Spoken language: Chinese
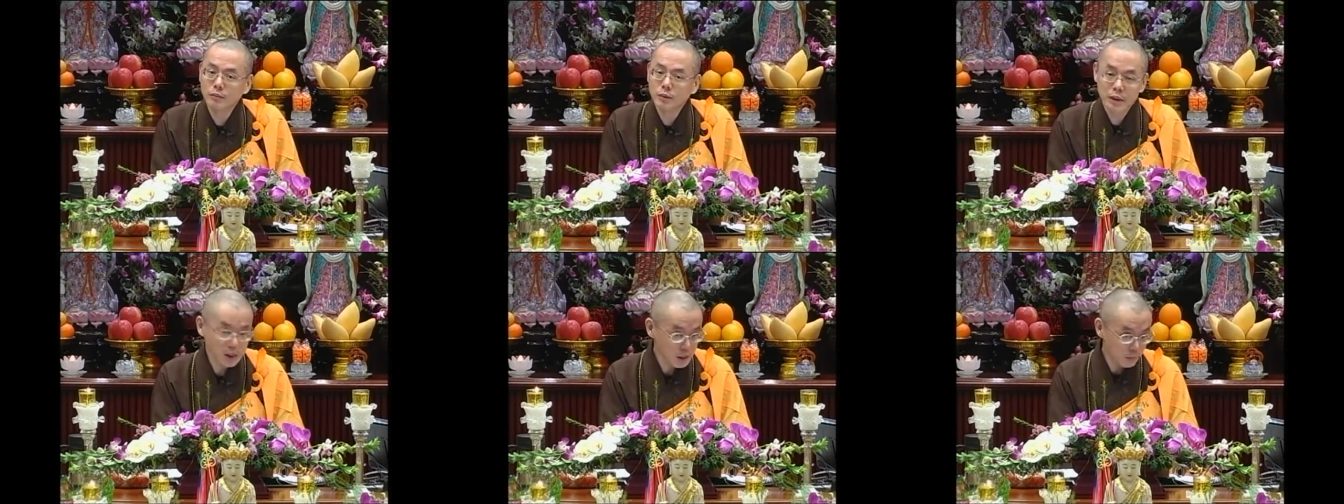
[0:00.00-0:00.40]

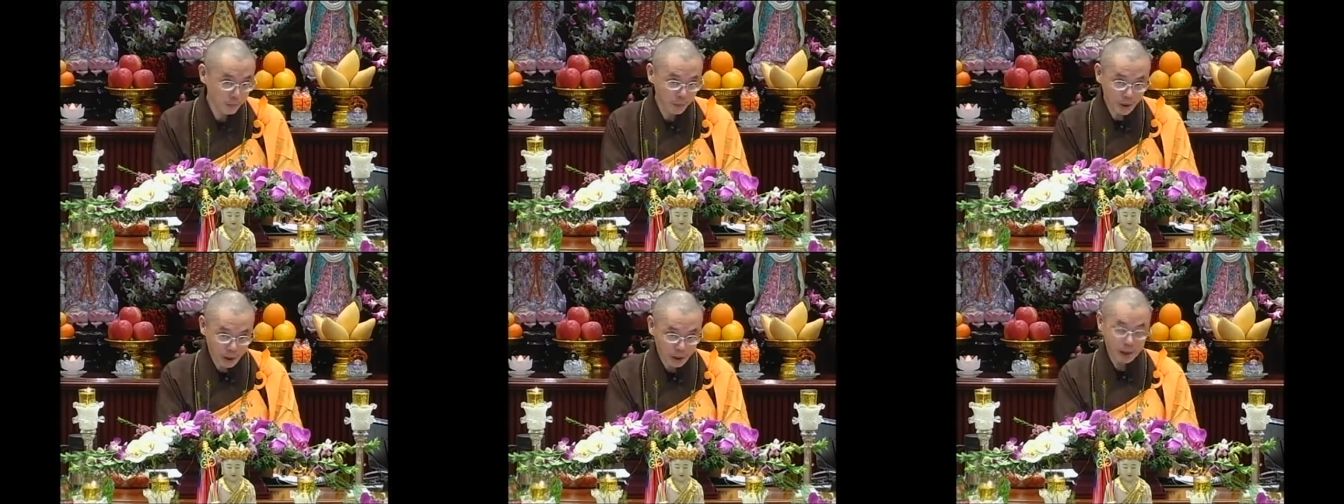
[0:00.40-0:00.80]
这是
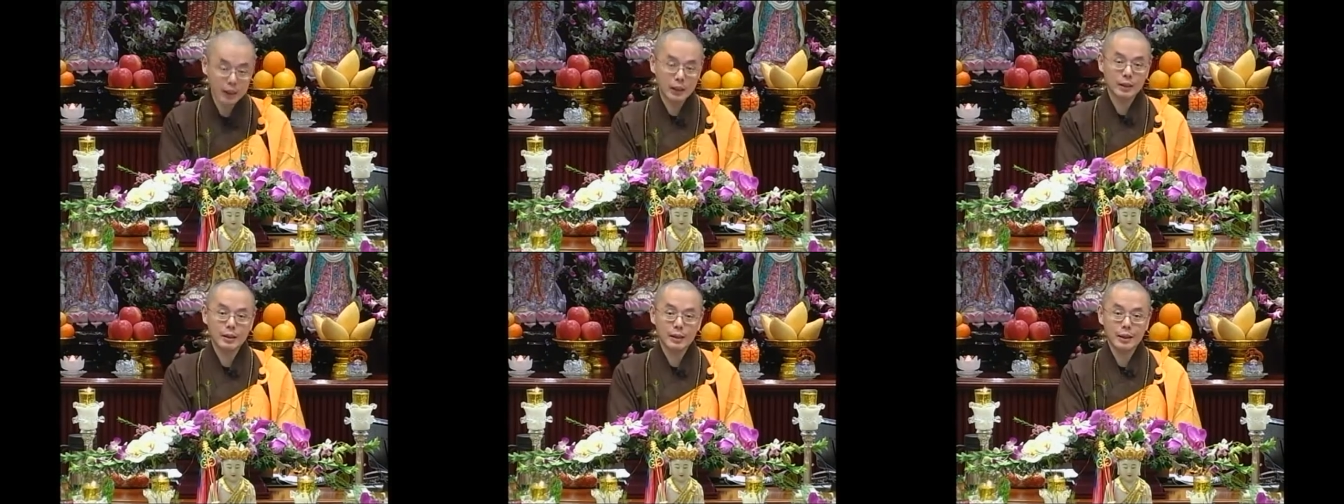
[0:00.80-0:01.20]
不合
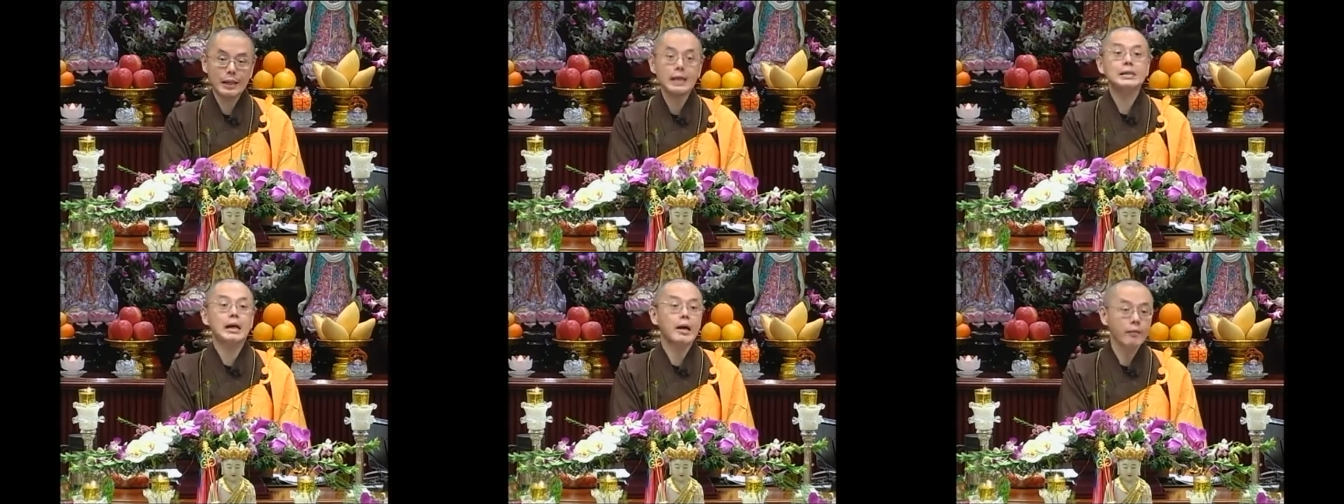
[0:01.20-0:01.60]
理
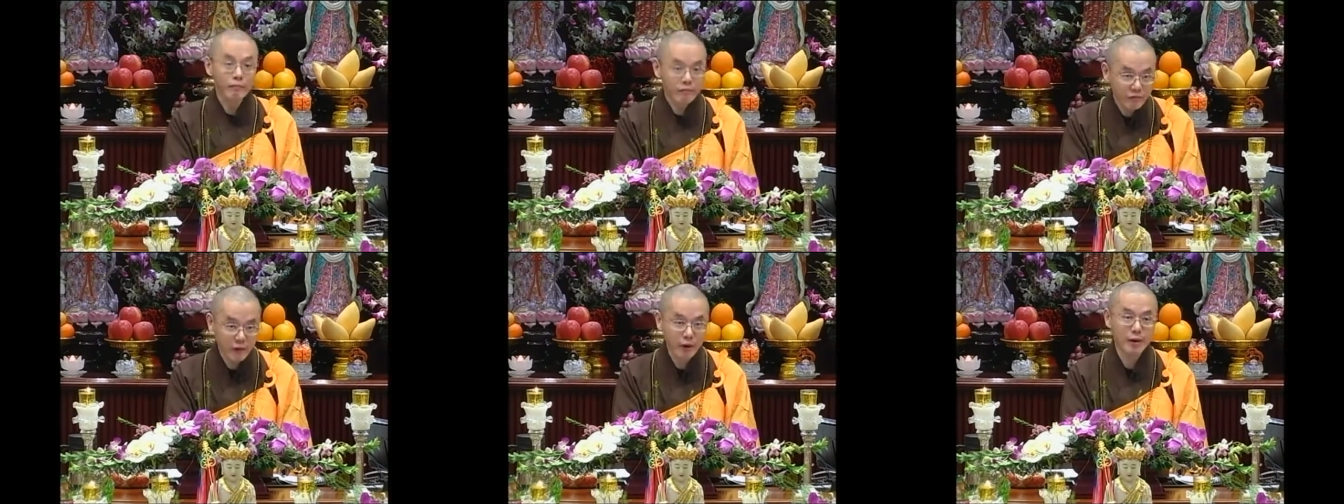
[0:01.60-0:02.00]
的，it's
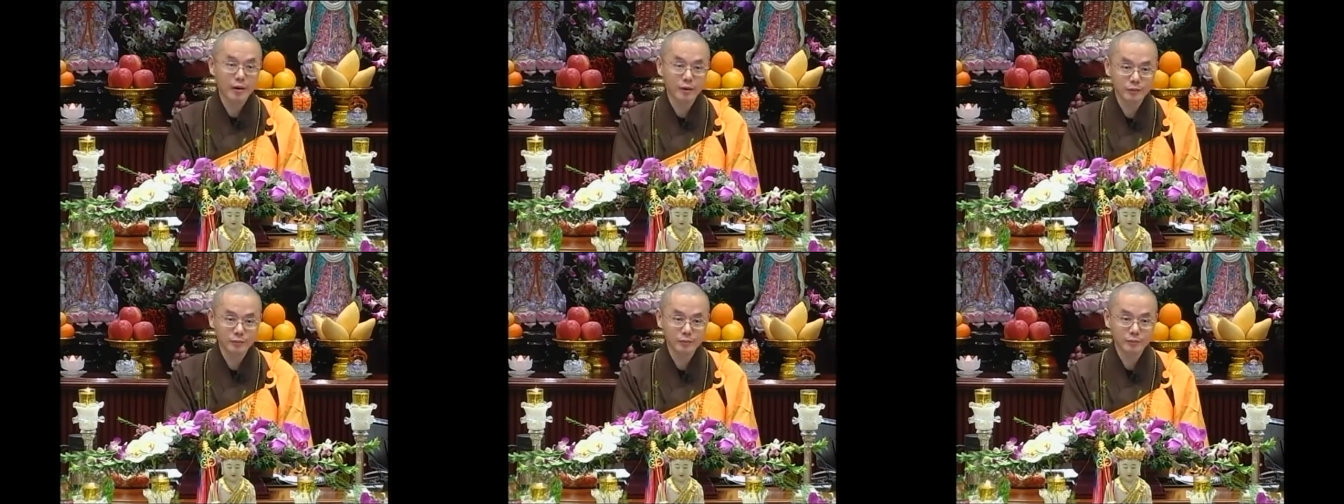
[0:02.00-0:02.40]

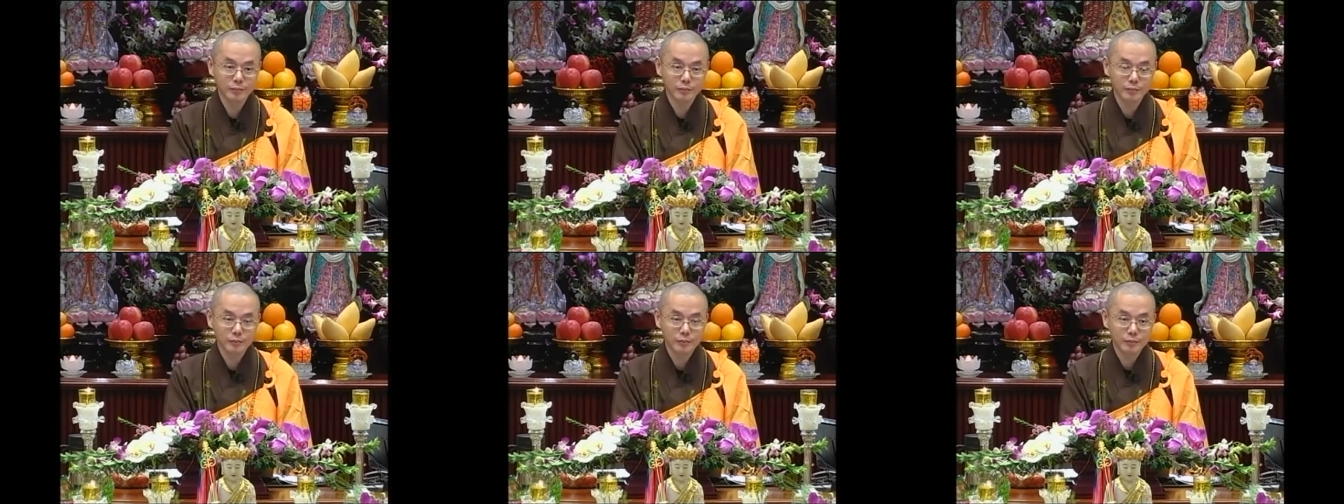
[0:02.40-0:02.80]

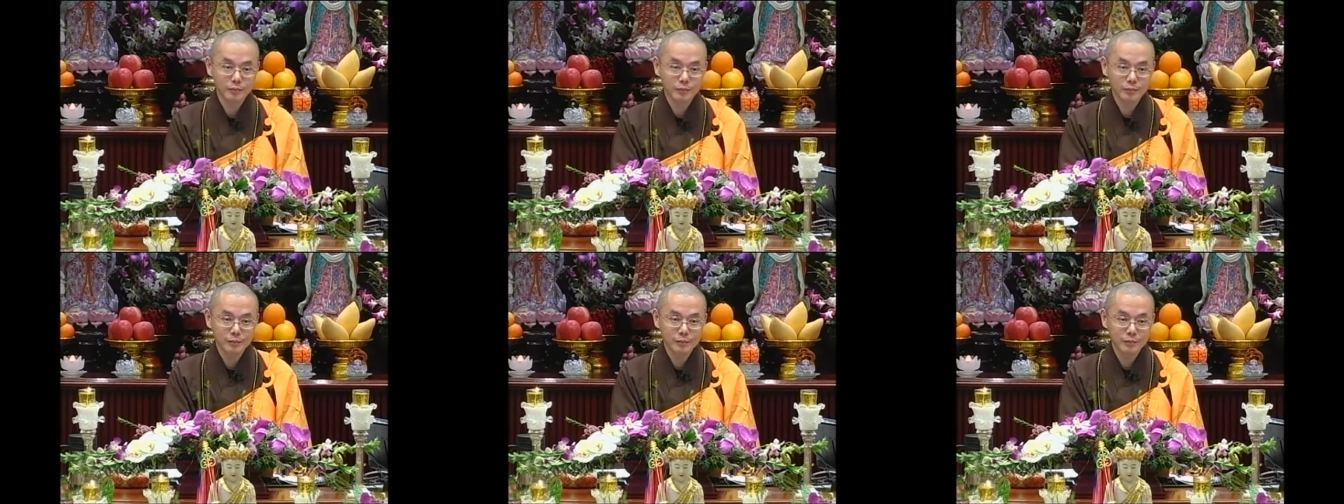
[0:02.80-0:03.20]

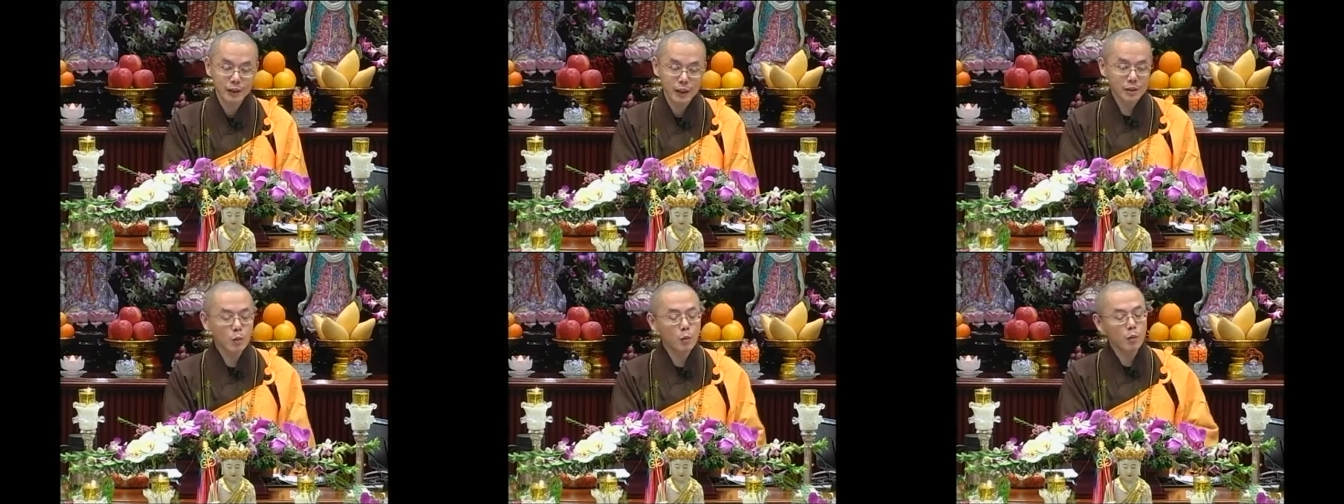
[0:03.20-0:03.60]
unfair。”
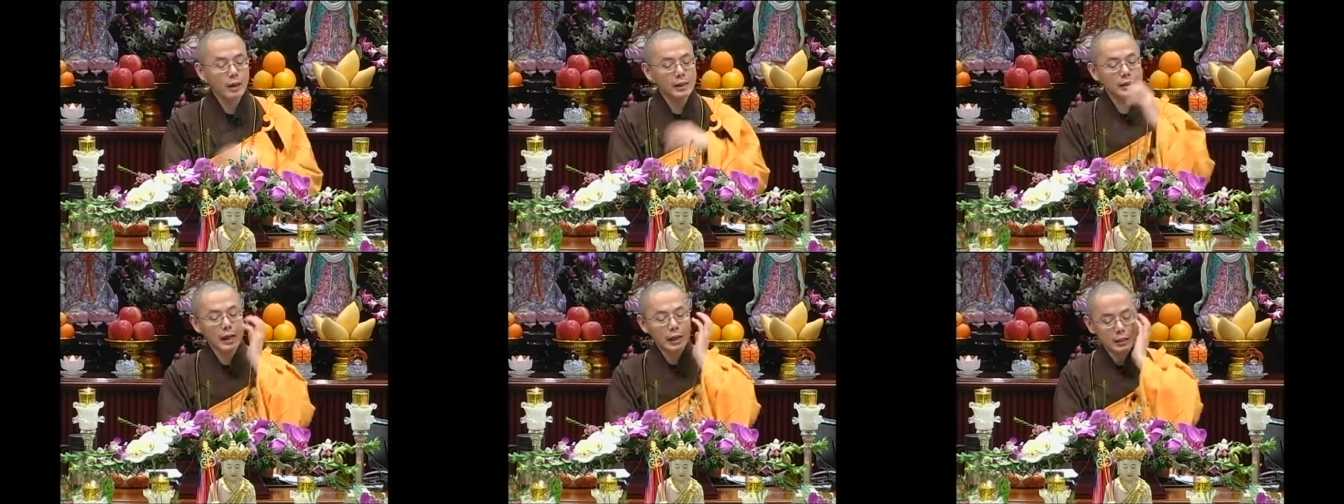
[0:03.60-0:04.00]
可是我再
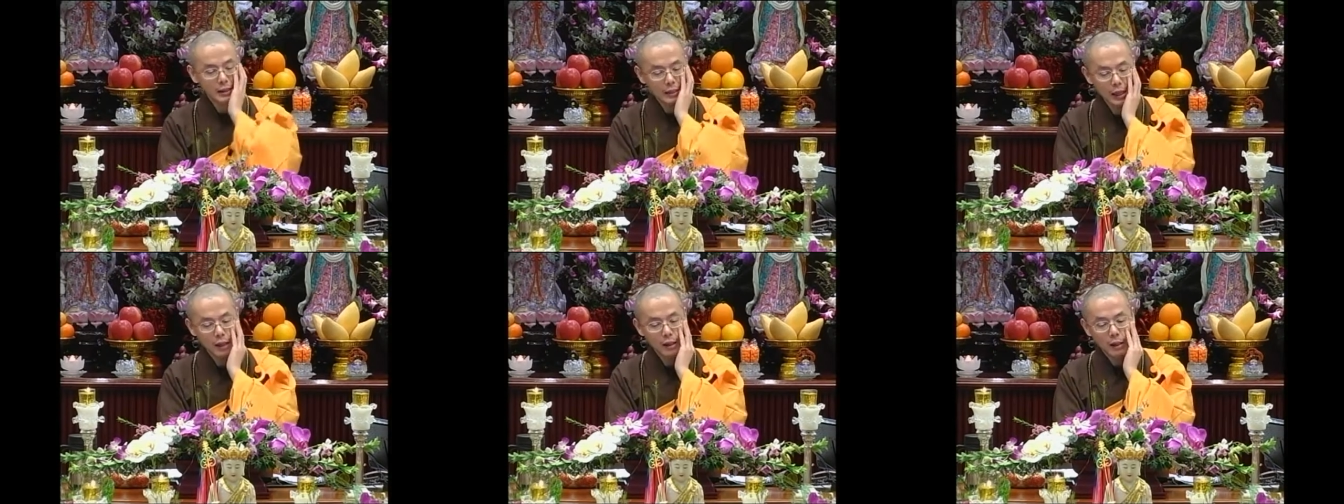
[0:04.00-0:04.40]
想一
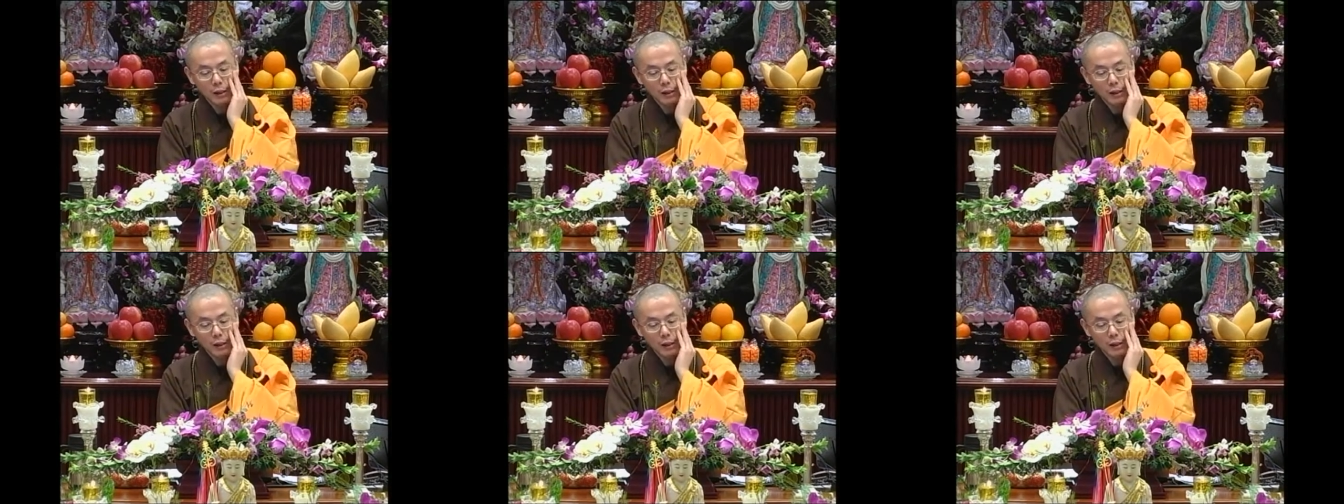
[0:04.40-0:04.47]
下，